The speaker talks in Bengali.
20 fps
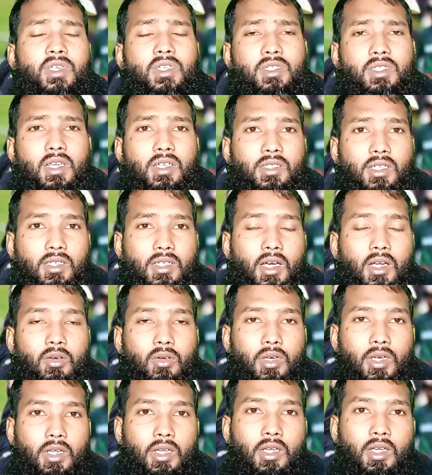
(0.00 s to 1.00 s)
বৃষ্টি আসার
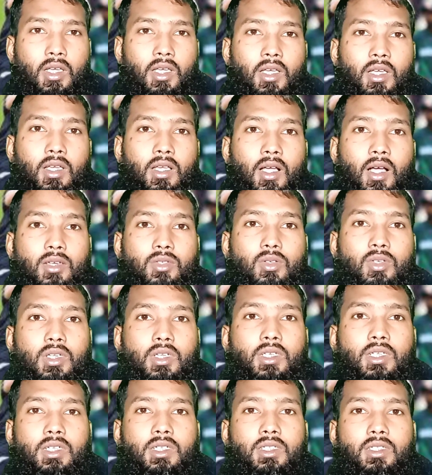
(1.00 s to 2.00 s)
কারণে আসলে
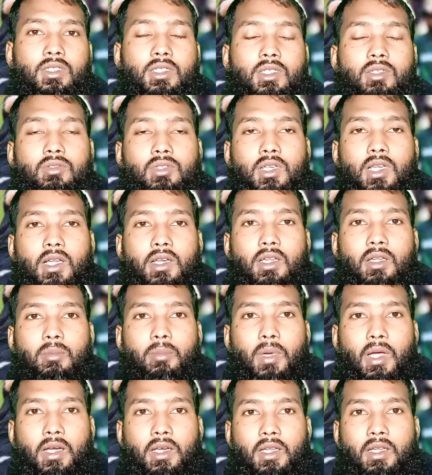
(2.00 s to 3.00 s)
নিউজিল্যান্ডের
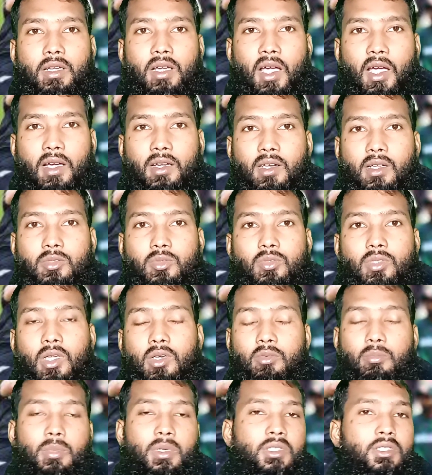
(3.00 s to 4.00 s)
ব্যাটিং আগ্রাসন
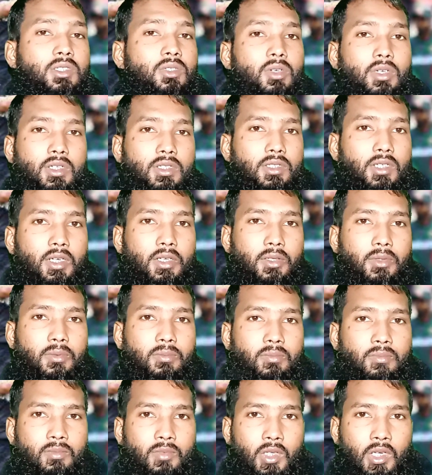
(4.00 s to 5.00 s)
আরও বেশি হয়ে যায়
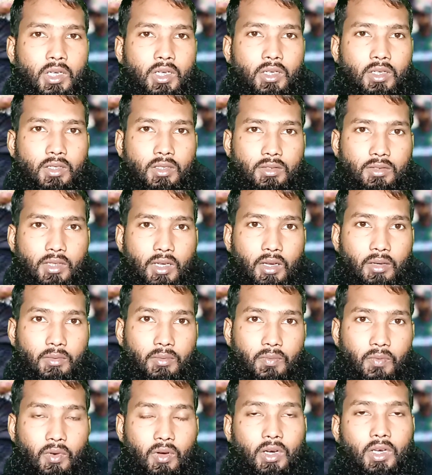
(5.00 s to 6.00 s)
যার
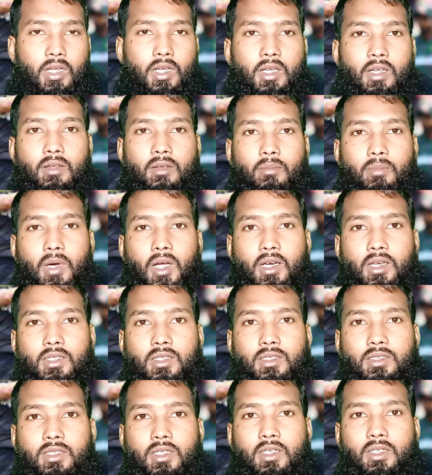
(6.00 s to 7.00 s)
ফলে
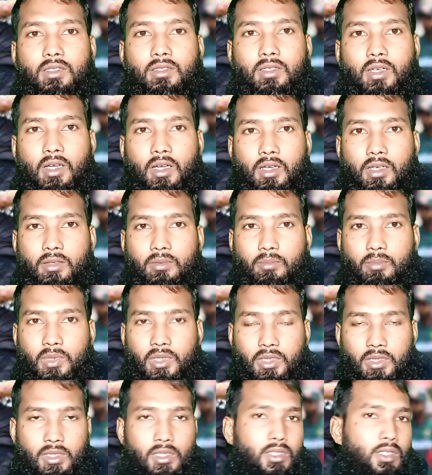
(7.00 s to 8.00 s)
বাংলাদেশের
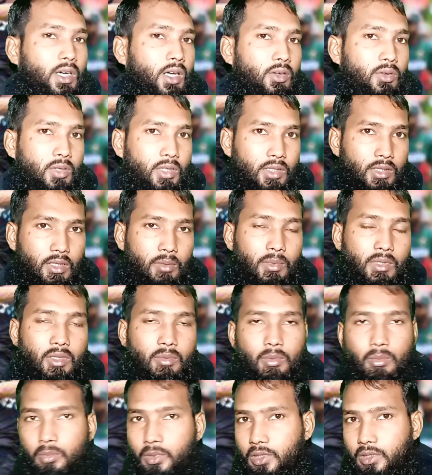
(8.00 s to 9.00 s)
বৃষ্টির কারণে থেমে
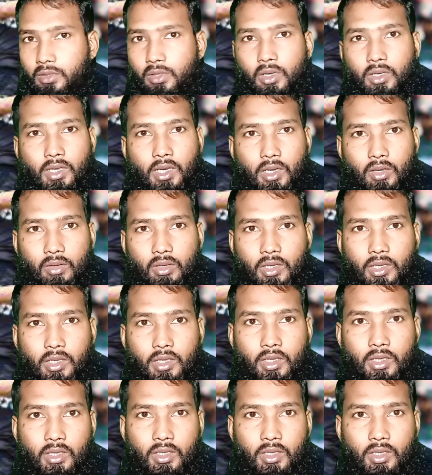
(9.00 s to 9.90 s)
থেমে বৃষ্টি হওয়ার কারণে